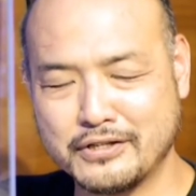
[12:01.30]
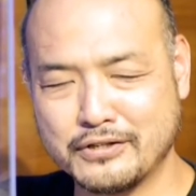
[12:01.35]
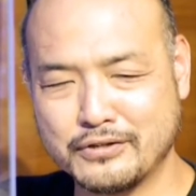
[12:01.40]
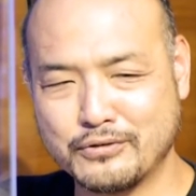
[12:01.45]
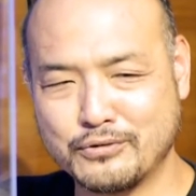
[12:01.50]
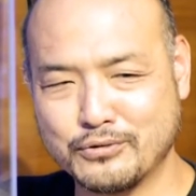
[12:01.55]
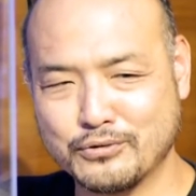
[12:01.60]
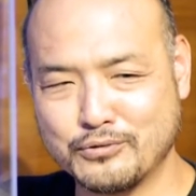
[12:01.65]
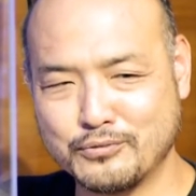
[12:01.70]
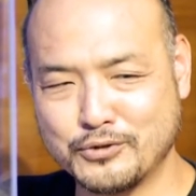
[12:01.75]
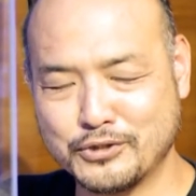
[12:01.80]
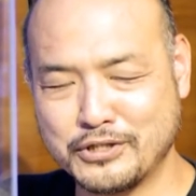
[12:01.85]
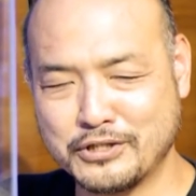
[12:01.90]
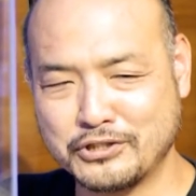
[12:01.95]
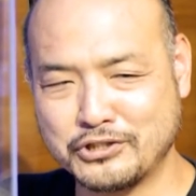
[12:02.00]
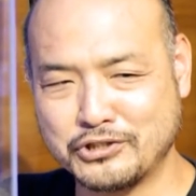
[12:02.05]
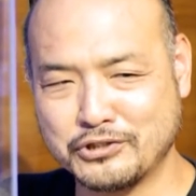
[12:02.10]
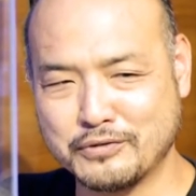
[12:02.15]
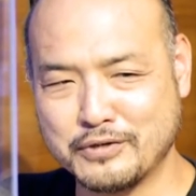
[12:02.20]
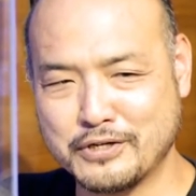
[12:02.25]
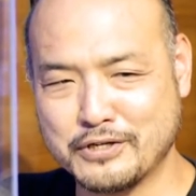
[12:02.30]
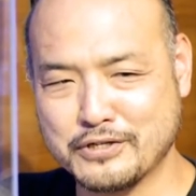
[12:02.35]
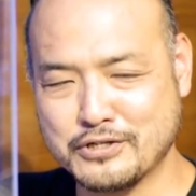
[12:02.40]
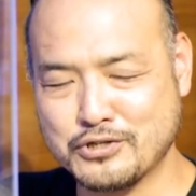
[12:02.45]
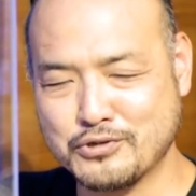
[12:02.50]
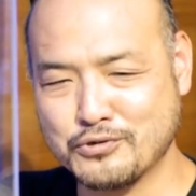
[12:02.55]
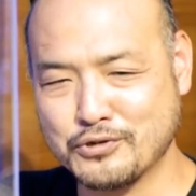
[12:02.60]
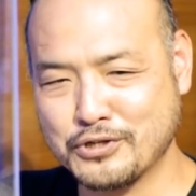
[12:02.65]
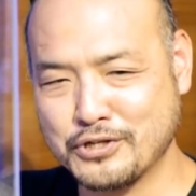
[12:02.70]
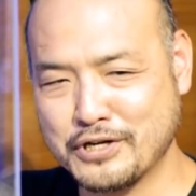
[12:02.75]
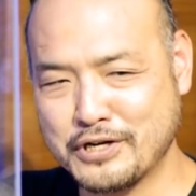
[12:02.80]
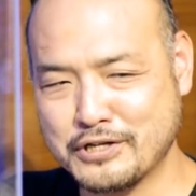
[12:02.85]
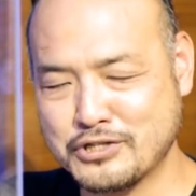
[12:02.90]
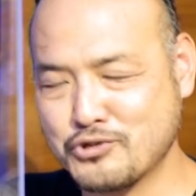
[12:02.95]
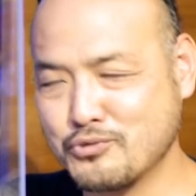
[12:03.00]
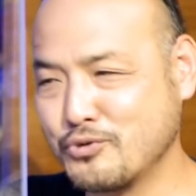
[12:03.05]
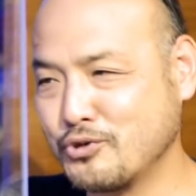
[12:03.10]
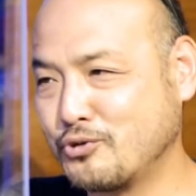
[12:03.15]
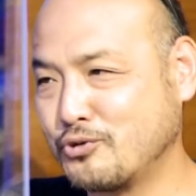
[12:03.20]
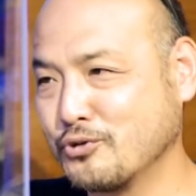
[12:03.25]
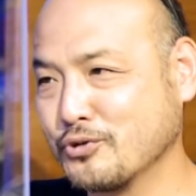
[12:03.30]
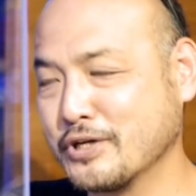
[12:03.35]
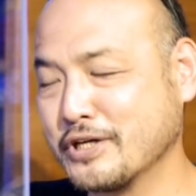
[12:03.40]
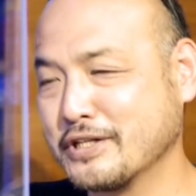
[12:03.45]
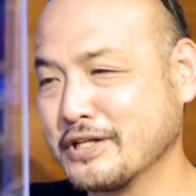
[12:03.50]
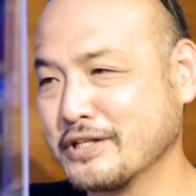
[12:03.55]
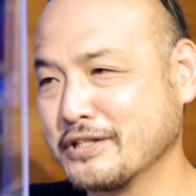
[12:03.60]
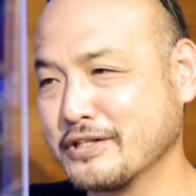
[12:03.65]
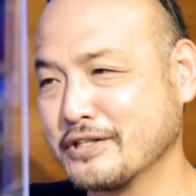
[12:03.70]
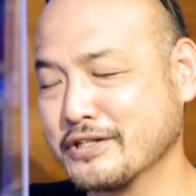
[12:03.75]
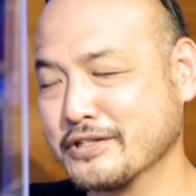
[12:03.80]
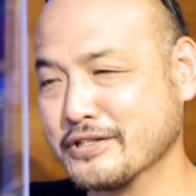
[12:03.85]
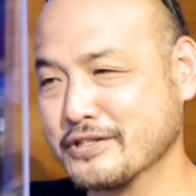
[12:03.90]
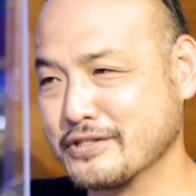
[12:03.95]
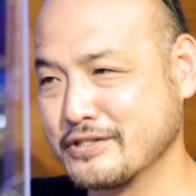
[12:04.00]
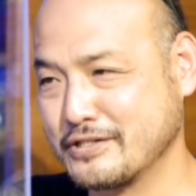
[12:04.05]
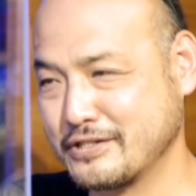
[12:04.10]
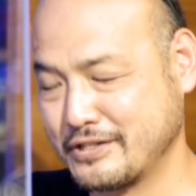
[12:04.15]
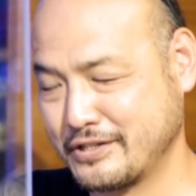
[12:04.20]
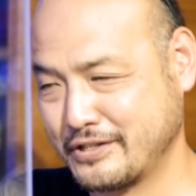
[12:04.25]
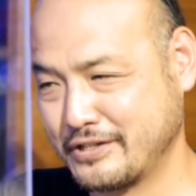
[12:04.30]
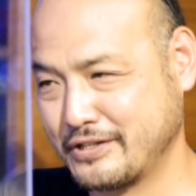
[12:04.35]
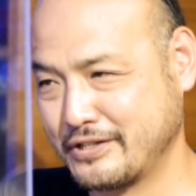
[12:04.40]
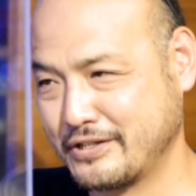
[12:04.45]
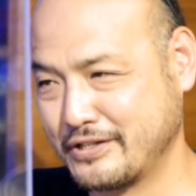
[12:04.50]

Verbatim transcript: 子供たちはそれで遊び放題だったんです、うんうん、